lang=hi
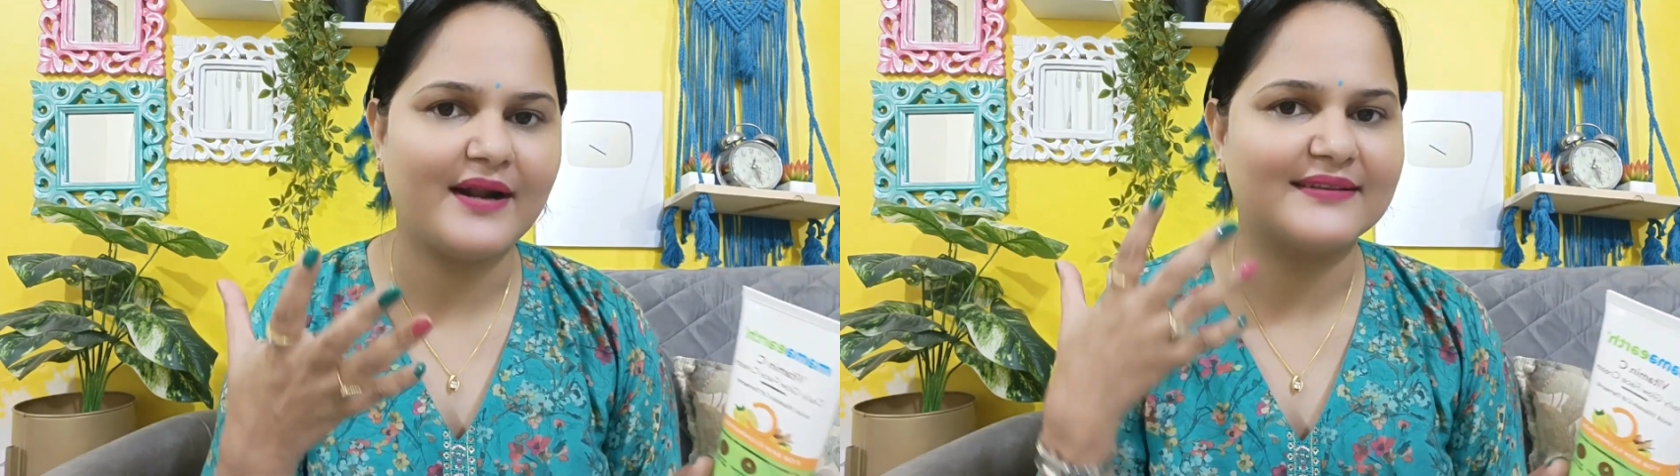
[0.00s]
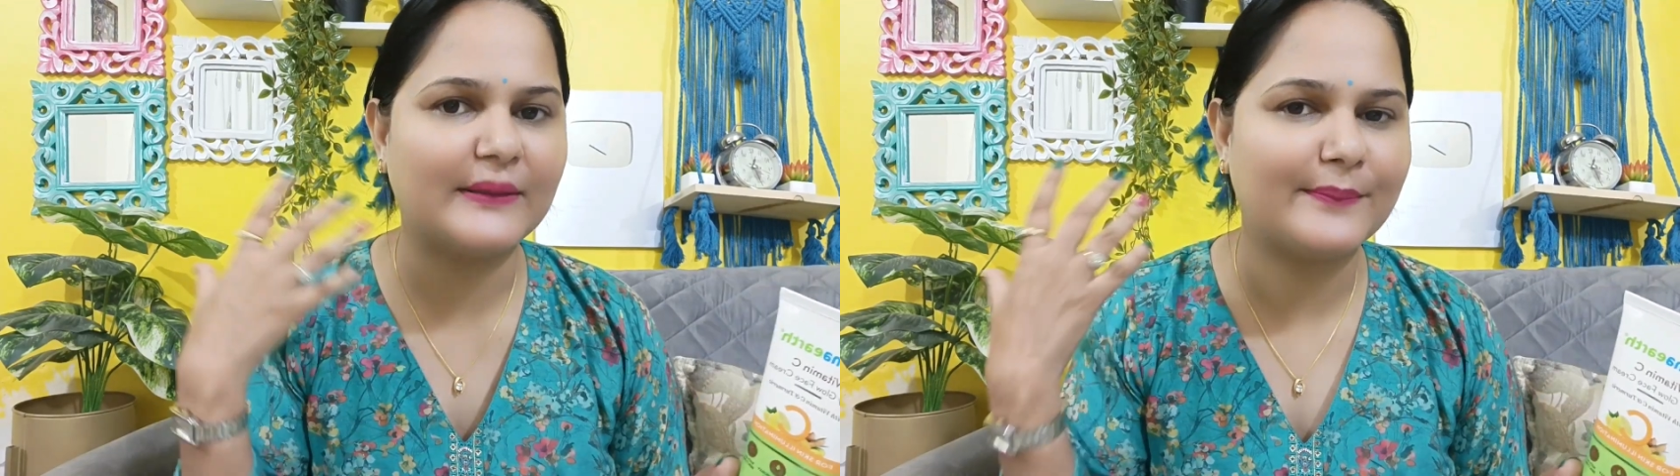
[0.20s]

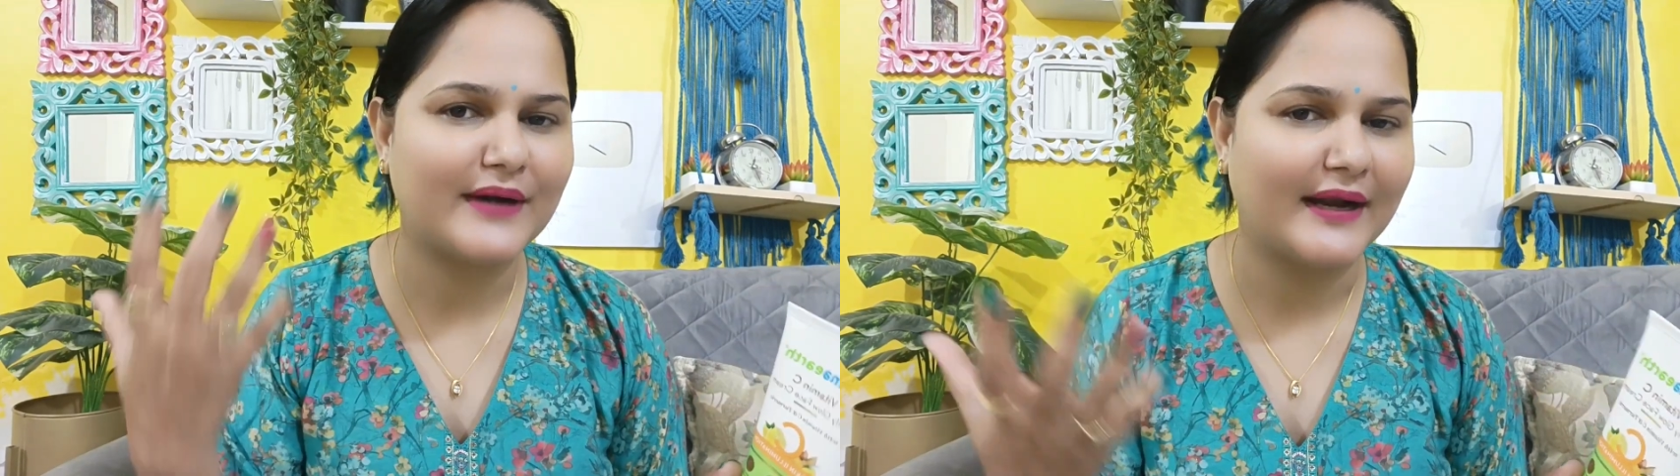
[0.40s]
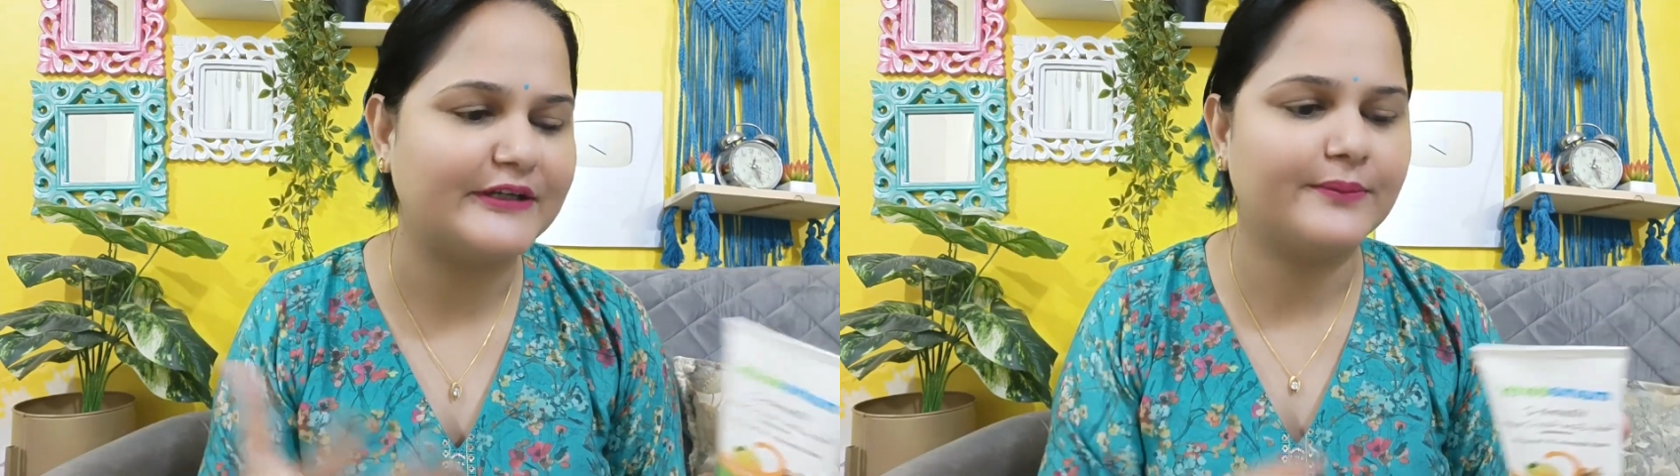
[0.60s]
बनाता है
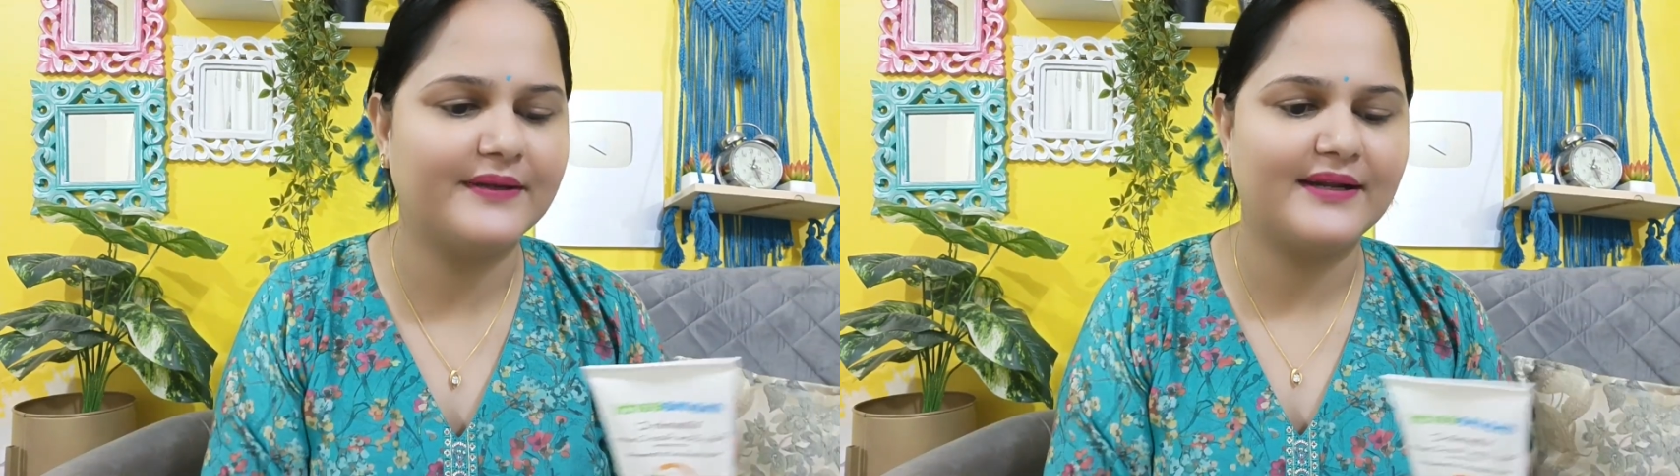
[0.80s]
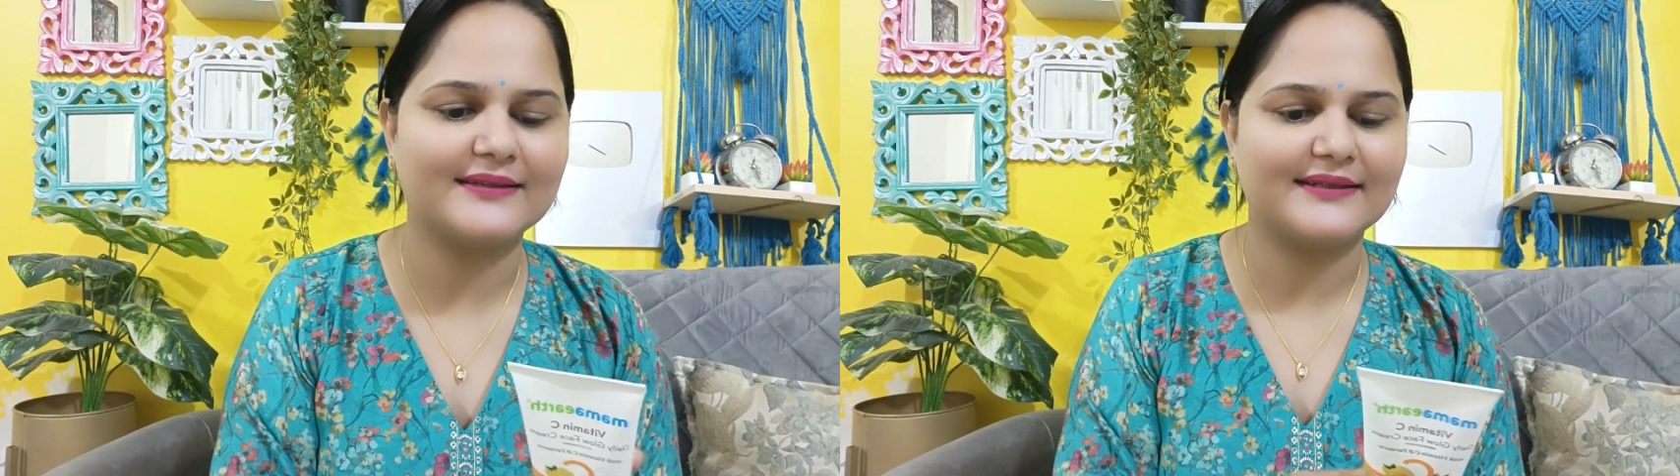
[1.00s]
ब्राइट
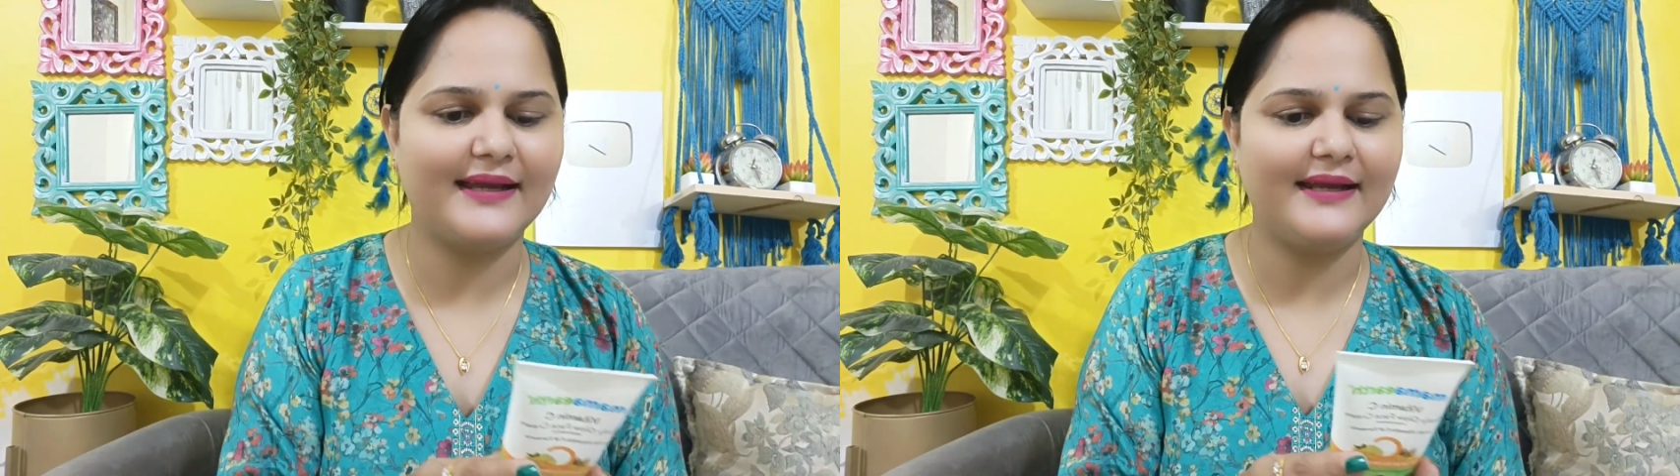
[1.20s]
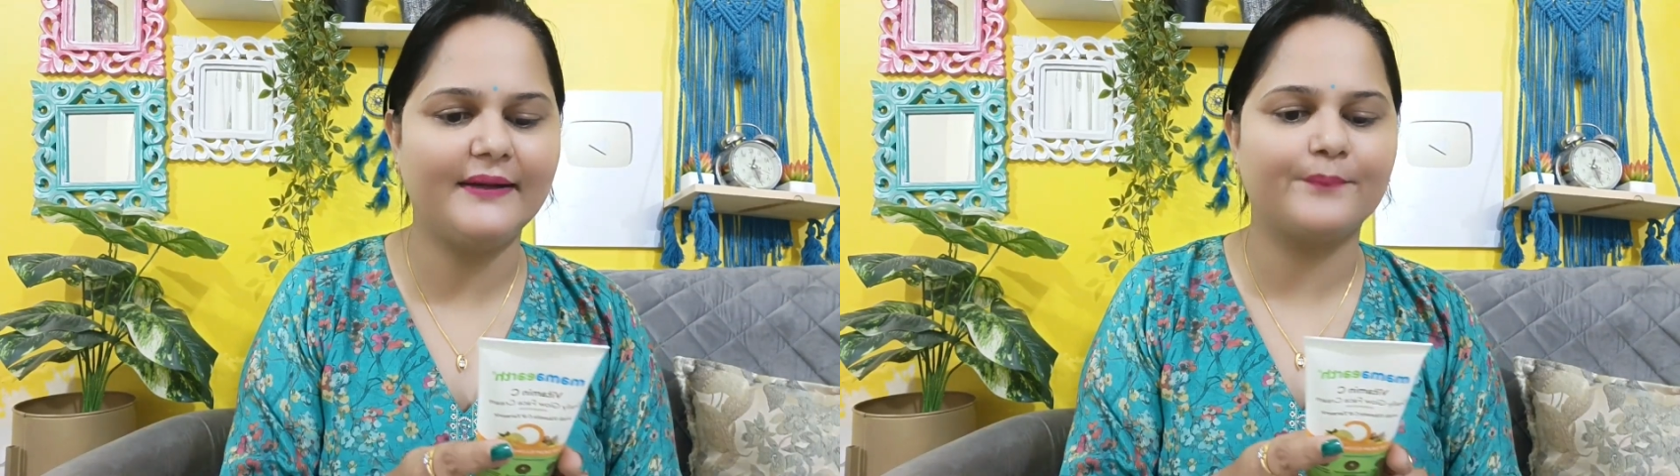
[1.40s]
बनाता
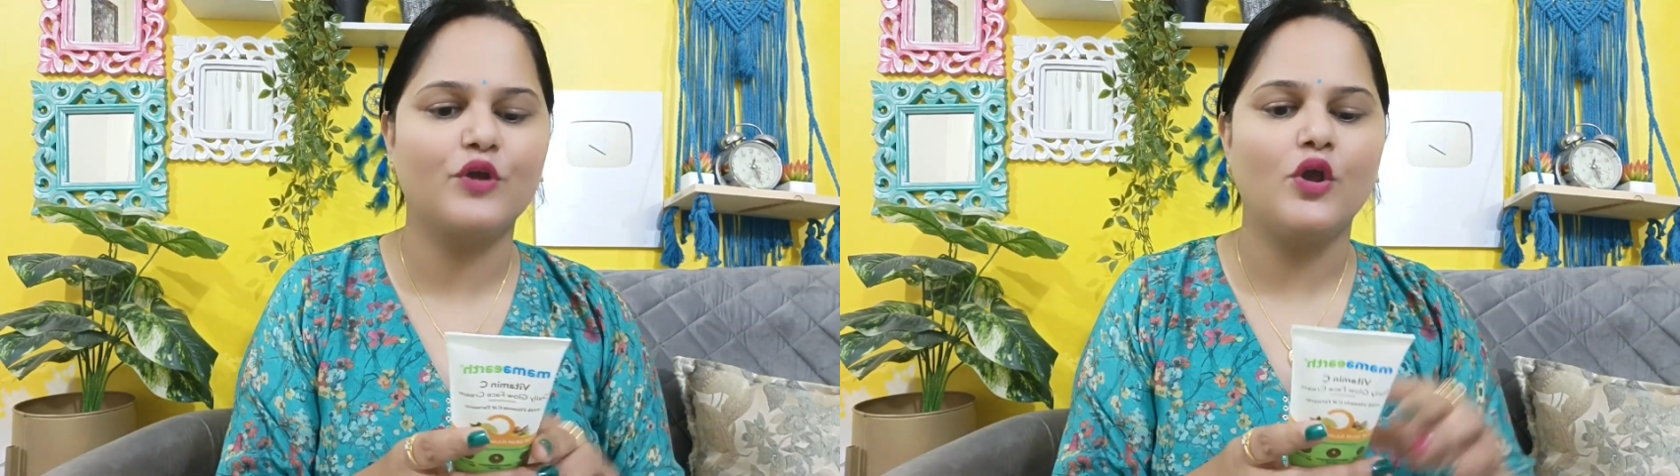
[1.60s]
है ना